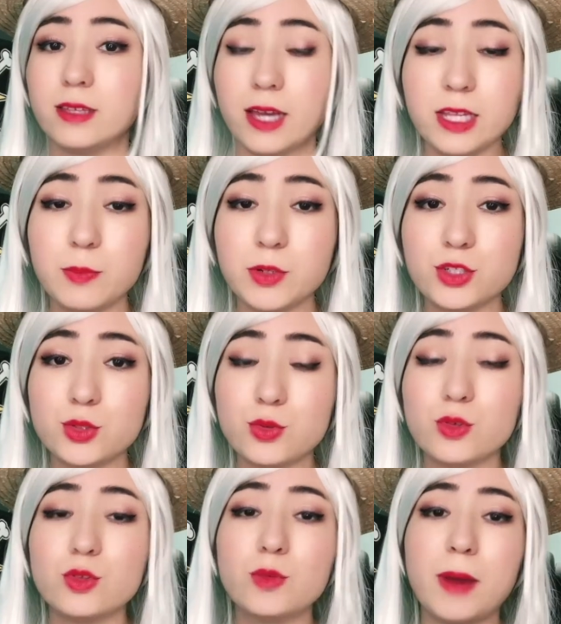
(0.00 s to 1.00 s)
E aí, depois de
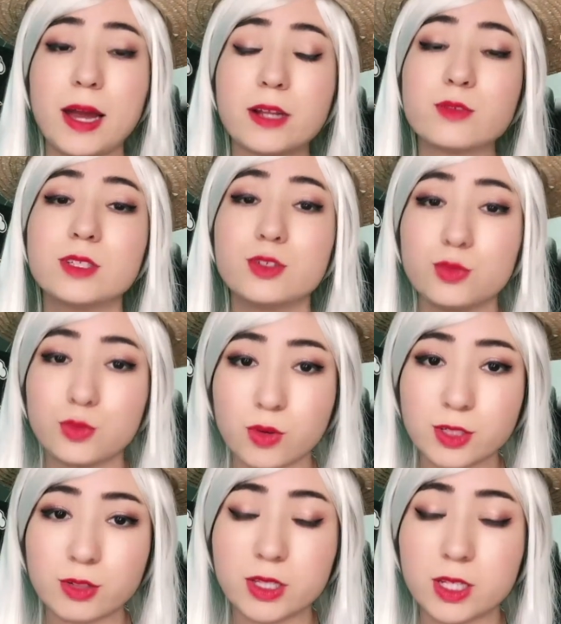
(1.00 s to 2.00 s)
tudo, Marco se
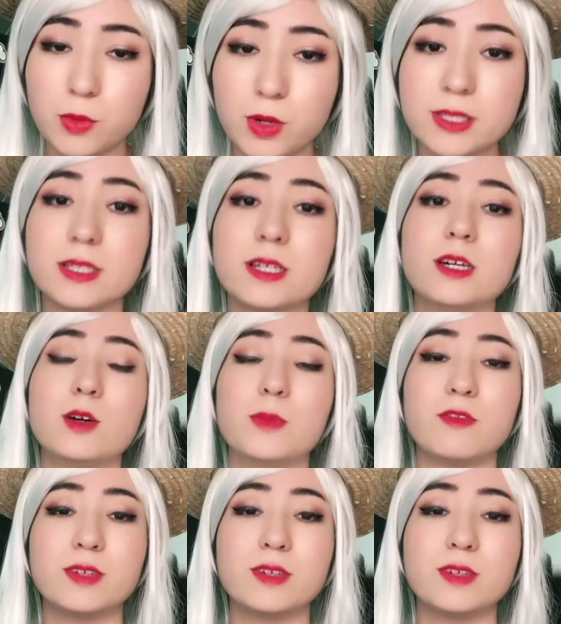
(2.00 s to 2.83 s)
juntou a essa tripulação